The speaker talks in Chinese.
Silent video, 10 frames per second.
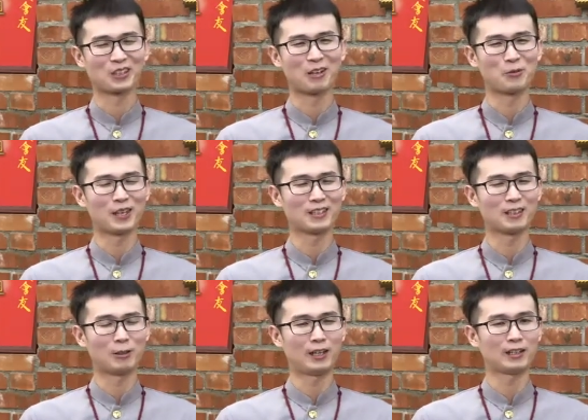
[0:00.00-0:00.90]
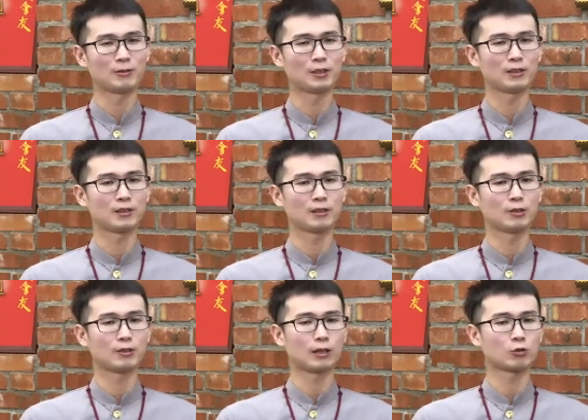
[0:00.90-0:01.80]
要不然的话，因为因
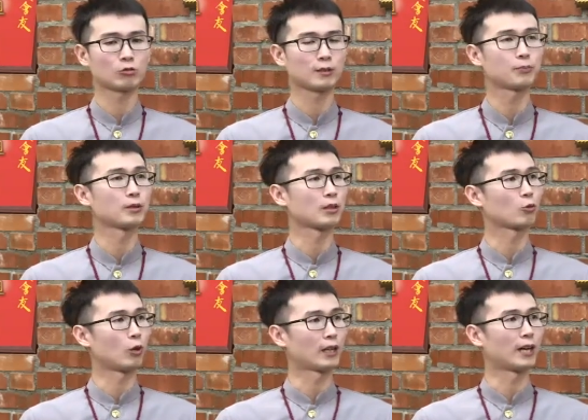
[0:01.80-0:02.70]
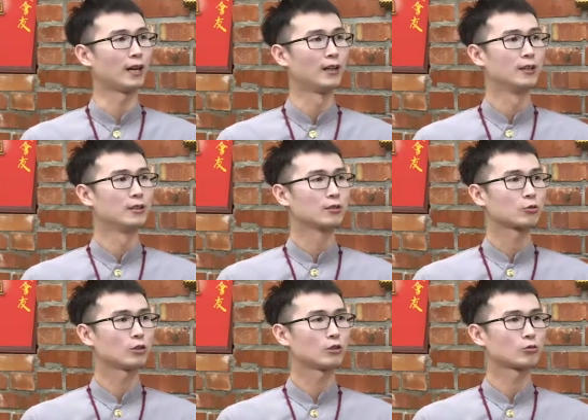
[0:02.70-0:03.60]
为它中间不能断啊，
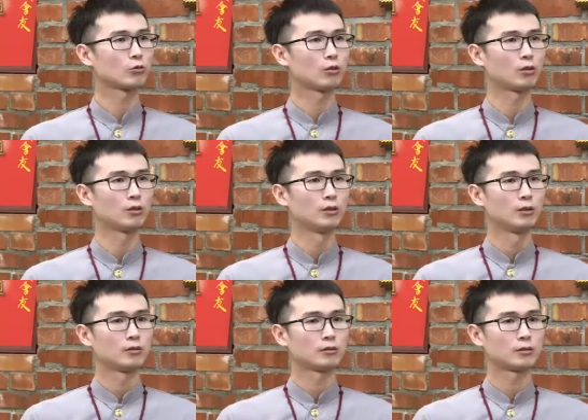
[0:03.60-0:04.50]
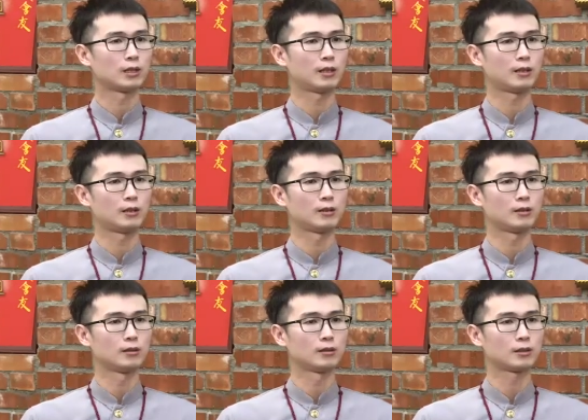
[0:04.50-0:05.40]
所以说
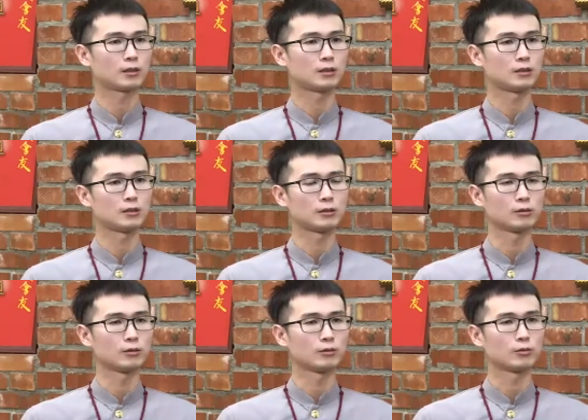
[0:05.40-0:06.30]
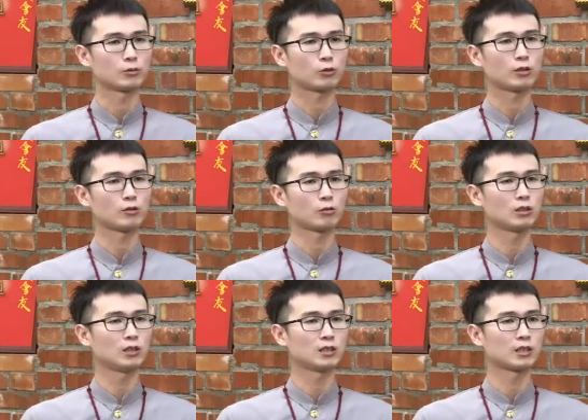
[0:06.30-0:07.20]
那那个。所以农
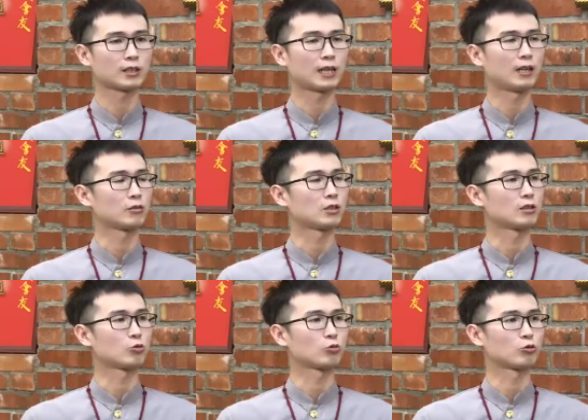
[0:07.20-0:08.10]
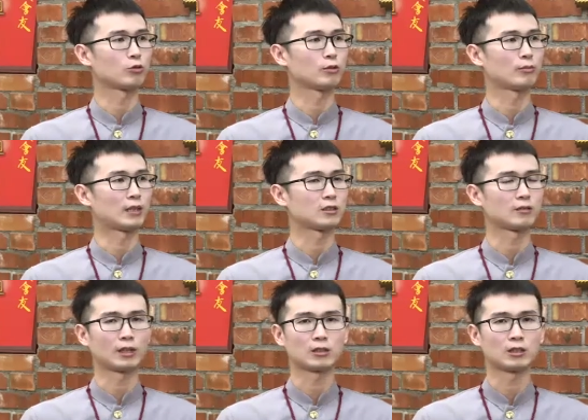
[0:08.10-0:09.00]
历年前刚好结束，所是蛮
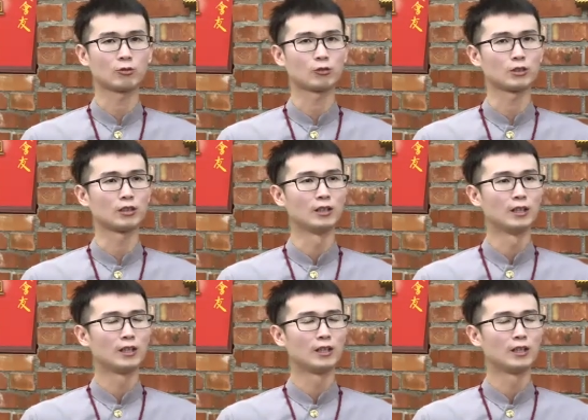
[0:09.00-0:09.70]
蛮幸运的。